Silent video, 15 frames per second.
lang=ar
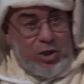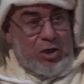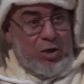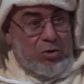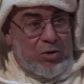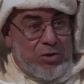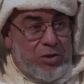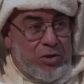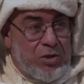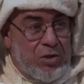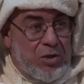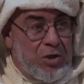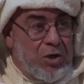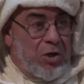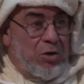القرون
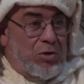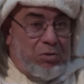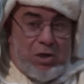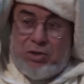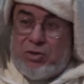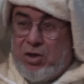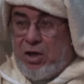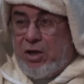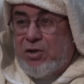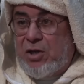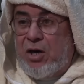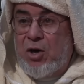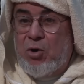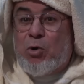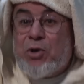وتبقى دير
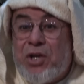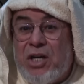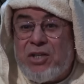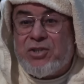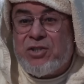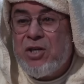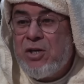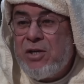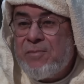هكذا والرقص